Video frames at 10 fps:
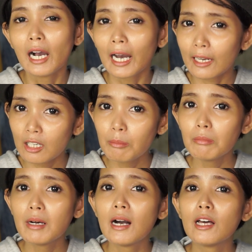karena
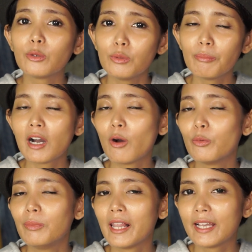baru
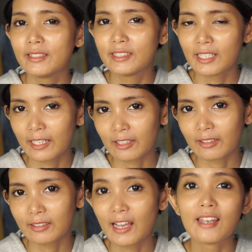mau
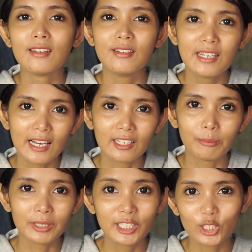belajar
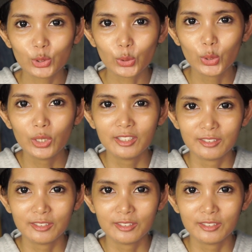dandan begitu